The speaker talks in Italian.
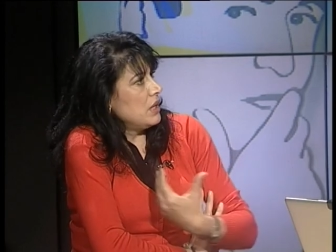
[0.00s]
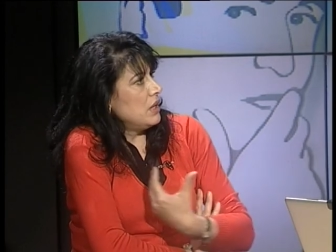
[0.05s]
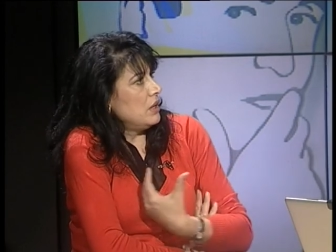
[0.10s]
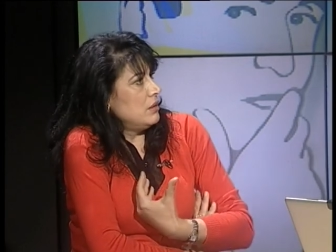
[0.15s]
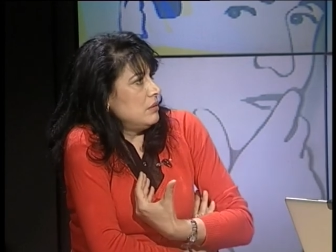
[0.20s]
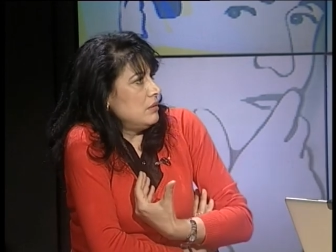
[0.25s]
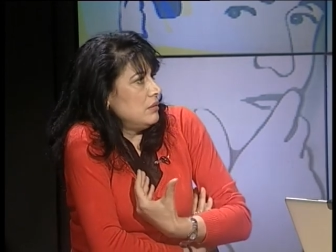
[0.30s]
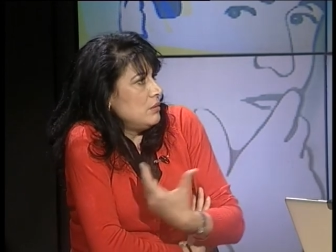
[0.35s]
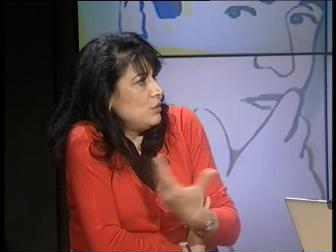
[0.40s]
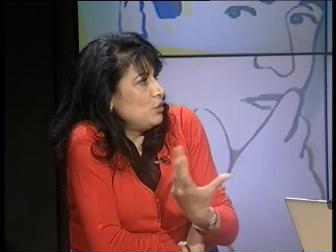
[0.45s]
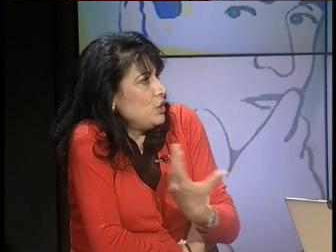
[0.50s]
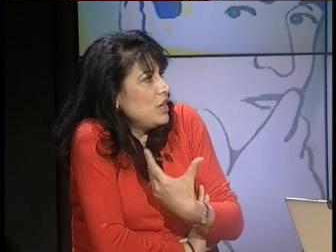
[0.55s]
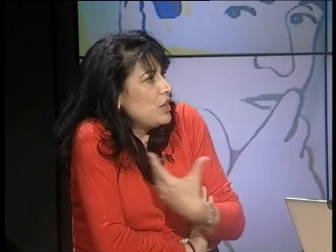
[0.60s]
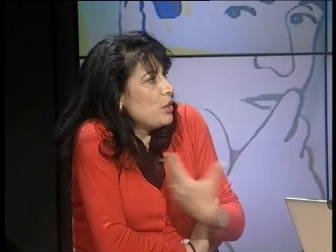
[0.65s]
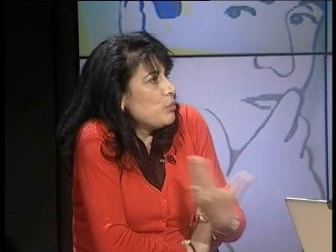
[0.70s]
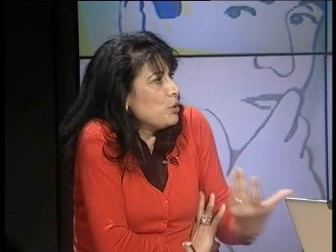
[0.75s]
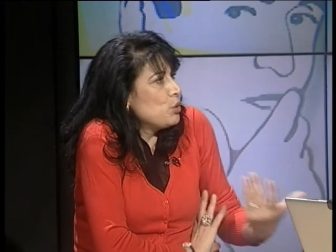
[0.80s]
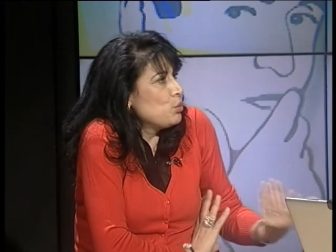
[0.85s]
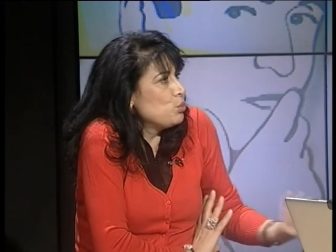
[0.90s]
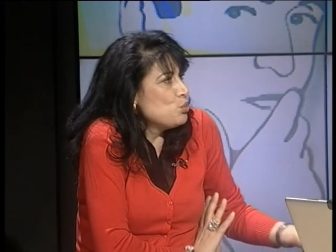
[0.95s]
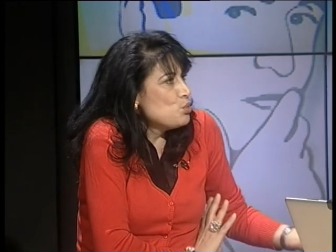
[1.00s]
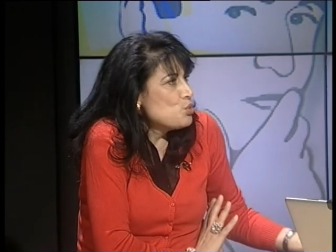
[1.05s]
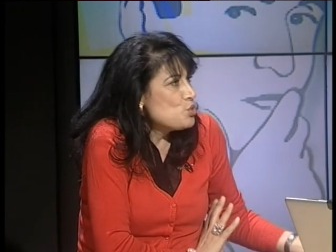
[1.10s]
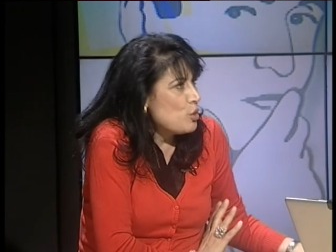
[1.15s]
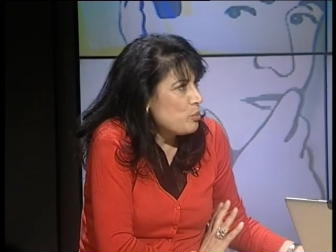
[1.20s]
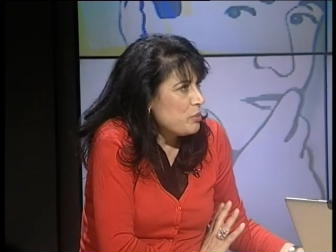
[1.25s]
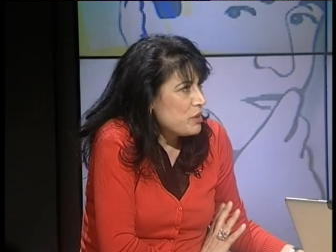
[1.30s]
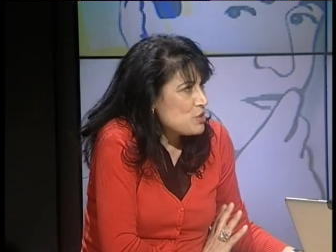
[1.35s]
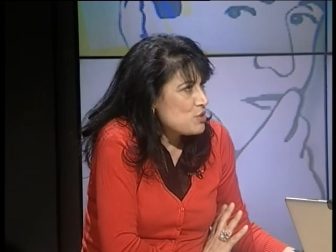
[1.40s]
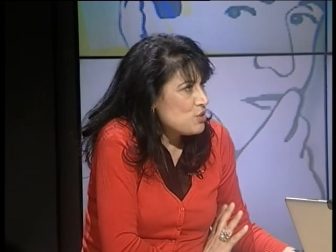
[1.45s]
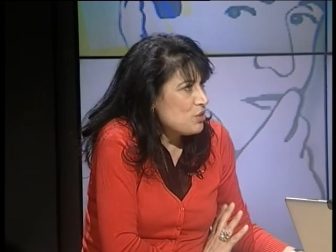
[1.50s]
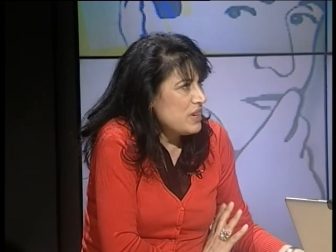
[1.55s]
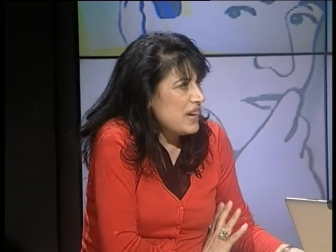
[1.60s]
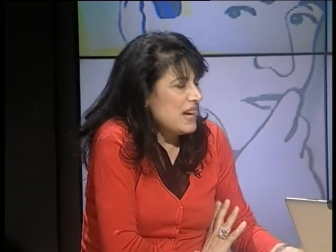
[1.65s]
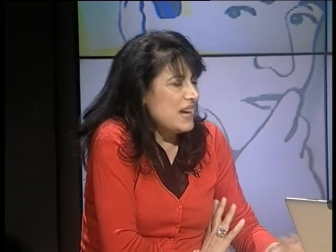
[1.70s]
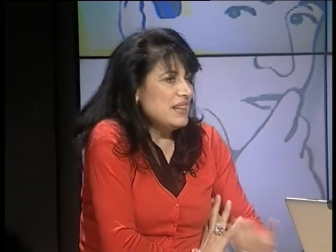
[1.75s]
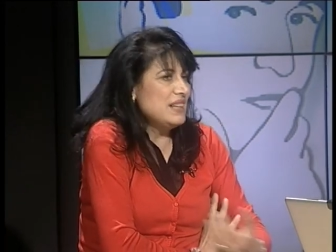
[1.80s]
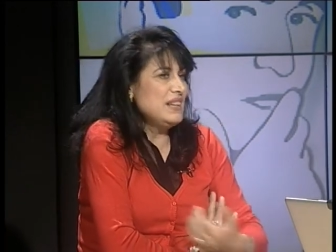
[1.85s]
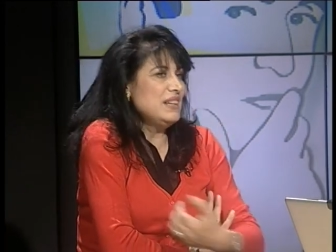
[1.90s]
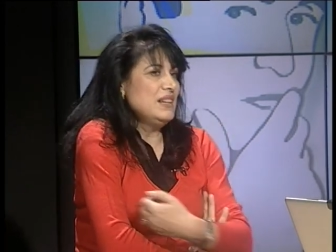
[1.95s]
perché non era per un uso
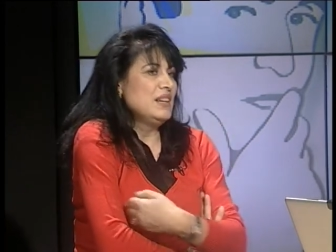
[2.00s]
personale,